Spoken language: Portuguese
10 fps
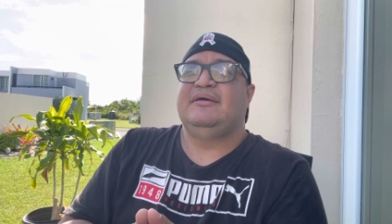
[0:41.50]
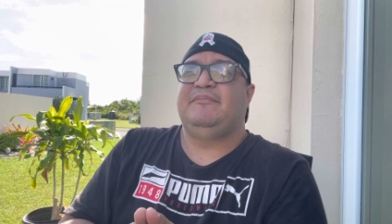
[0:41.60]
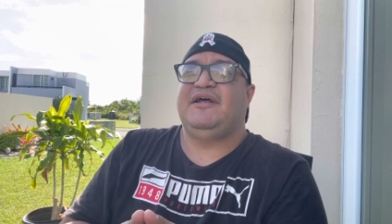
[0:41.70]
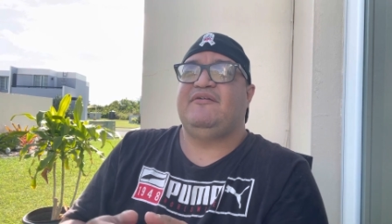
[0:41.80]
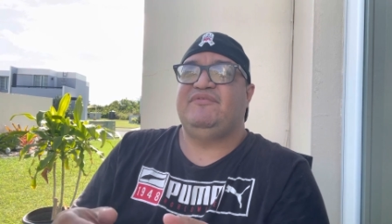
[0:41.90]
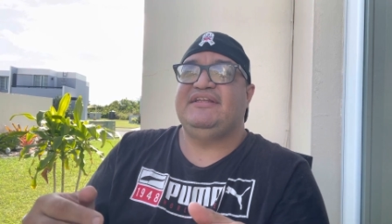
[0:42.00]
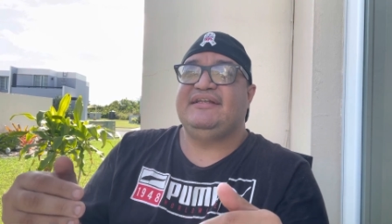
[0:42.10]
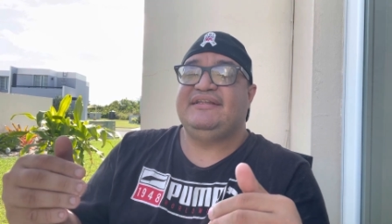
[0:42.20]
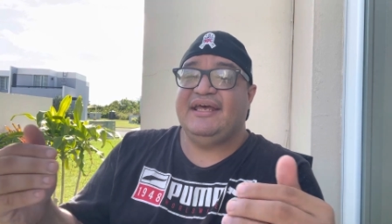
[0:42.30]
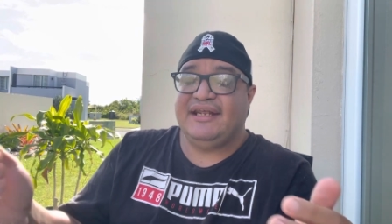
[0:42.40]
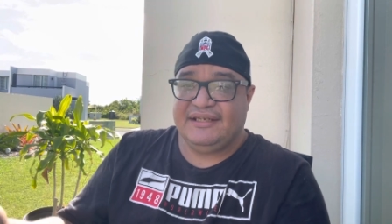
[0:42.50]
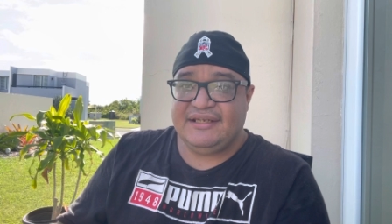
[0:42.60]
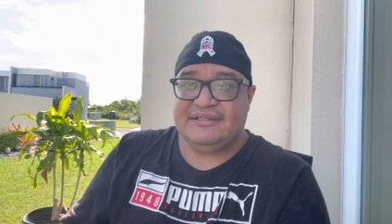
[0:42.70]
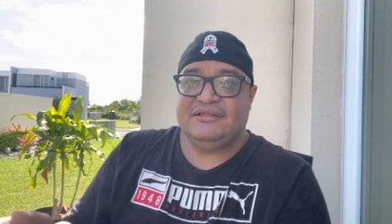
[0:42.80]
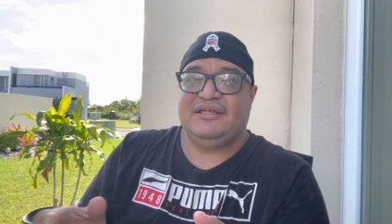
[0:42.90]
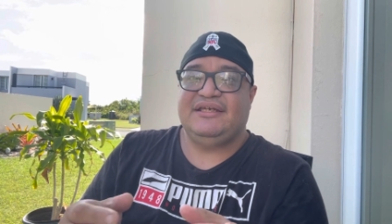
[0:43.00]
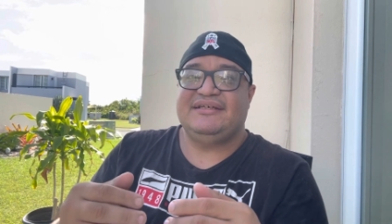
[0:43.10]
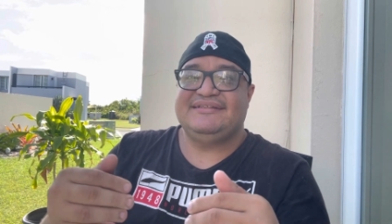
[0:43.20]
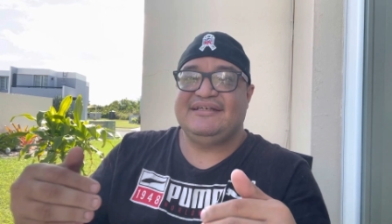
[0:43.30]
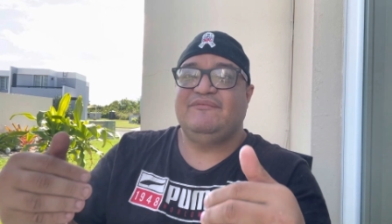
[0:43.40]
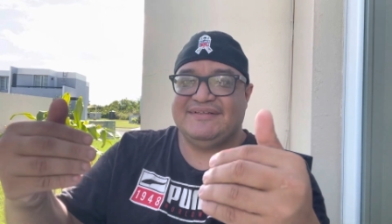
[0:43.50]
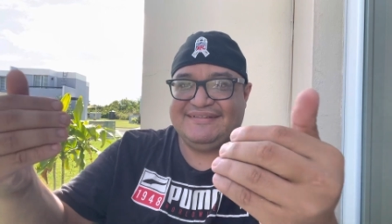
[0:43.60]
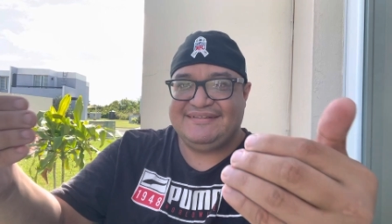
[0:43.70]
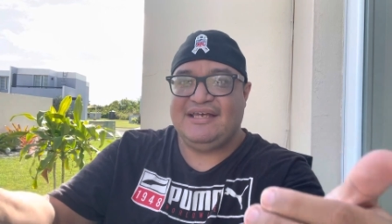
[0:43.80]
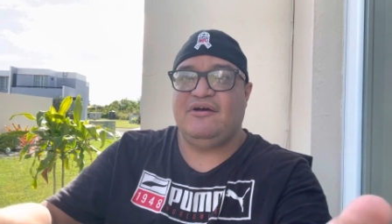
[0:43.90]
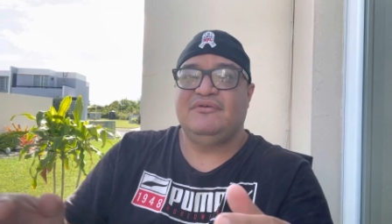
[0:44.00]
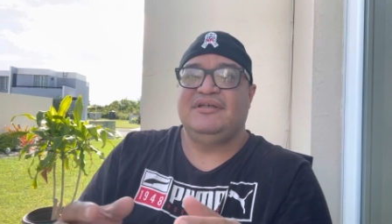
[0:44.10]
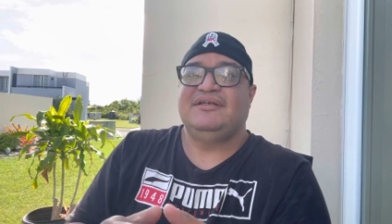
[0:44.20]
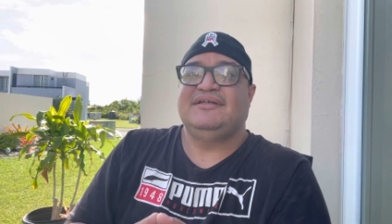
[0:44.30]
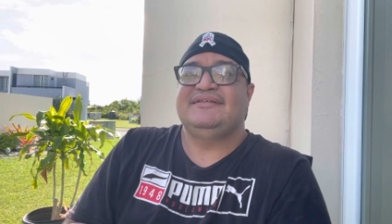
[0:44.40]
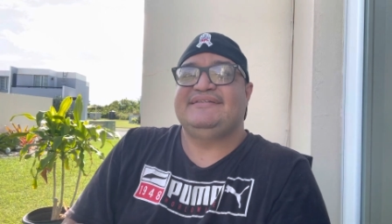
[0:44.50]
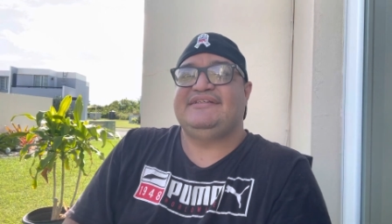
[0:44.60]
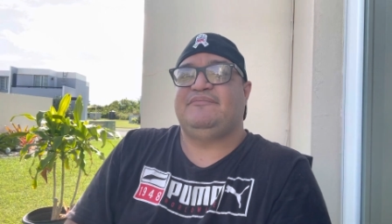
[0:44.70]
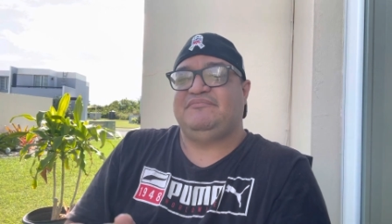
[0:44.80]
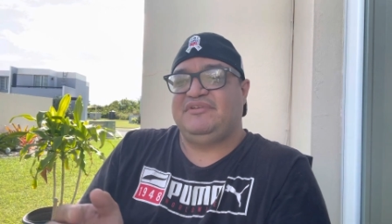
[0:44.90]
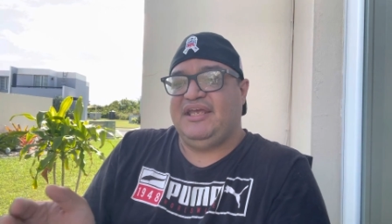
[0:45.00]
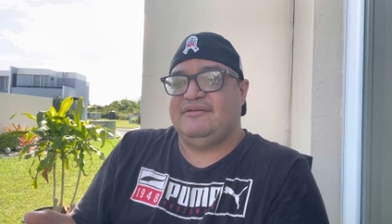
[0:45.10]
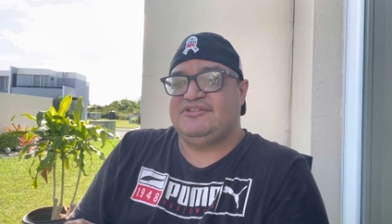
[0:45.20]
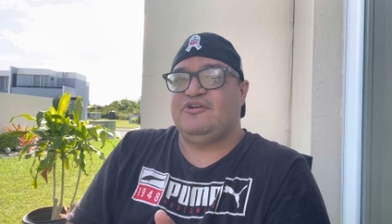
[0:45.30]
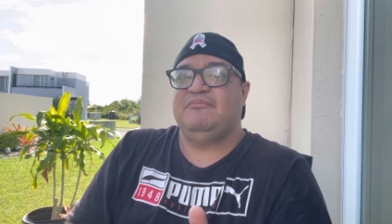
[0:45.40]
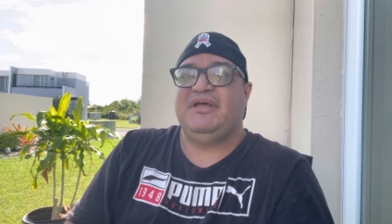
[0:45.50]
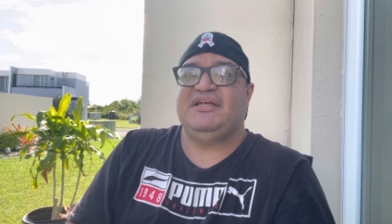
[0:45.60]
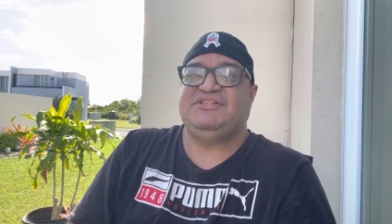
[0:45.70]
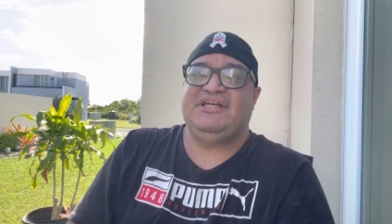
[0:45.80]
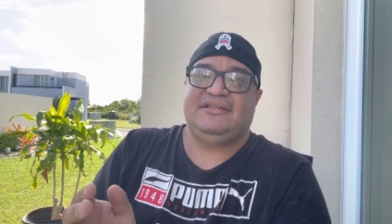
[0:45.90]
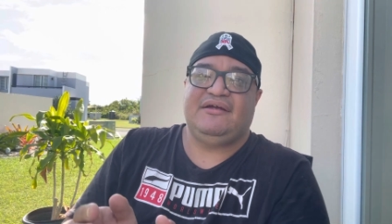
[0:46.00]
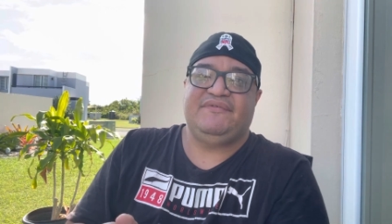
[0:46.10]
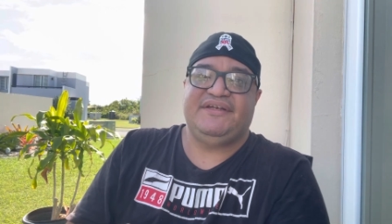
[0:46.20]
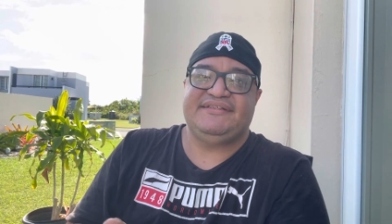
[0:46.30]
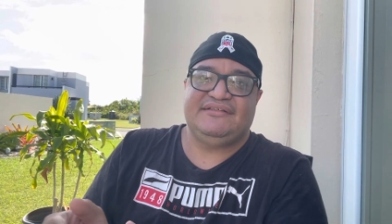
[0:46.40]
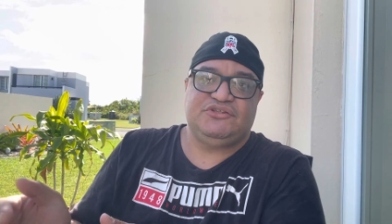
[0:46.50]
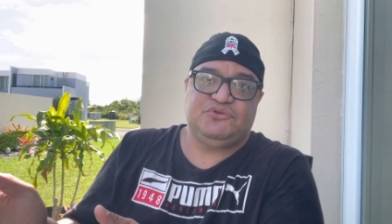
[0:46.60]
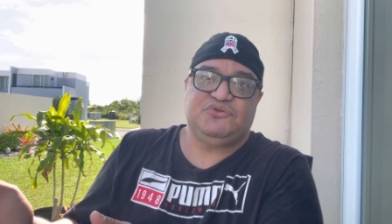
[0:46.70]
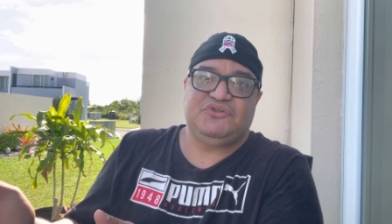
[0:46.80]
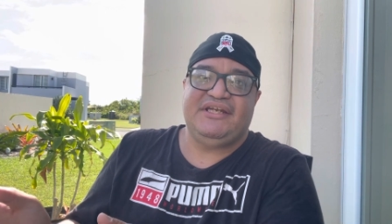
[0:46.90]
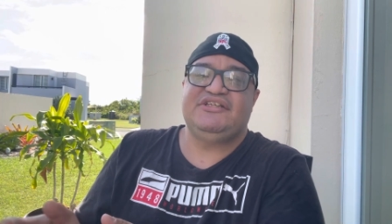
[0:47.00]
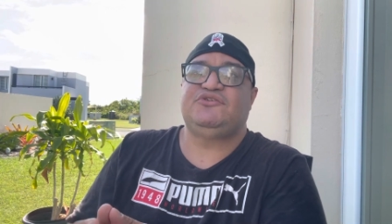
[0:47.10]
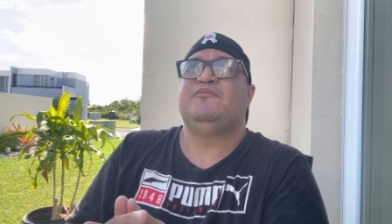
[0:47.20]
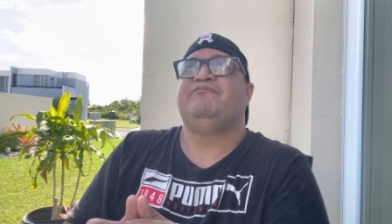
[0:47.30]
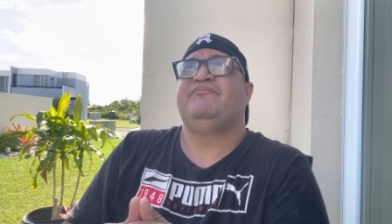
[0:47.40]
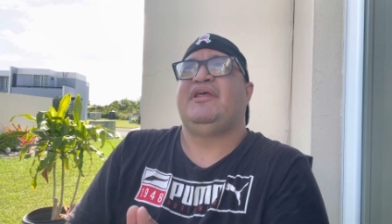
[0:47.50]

para a vida eterna. É a salvação se obtém somente através de Jesus Cristo.